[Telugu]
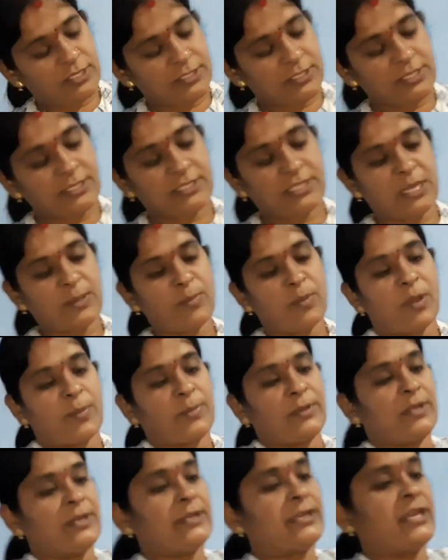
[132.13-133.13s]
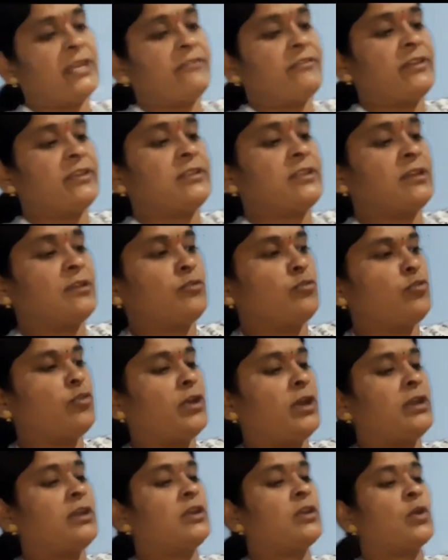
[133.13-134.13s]
ఇచ్చేసి ఇక్కడ హ్యాంగింగ్స్
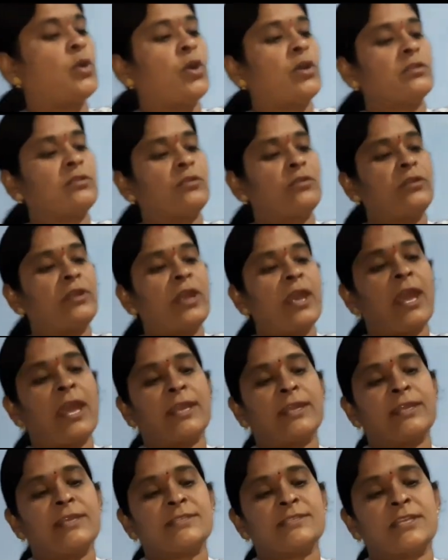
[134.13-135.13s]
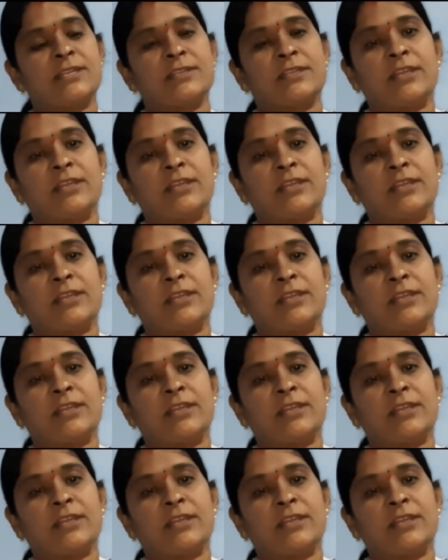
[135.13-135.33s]
వచ్చేసి సేమ్ క్లాత్తోనే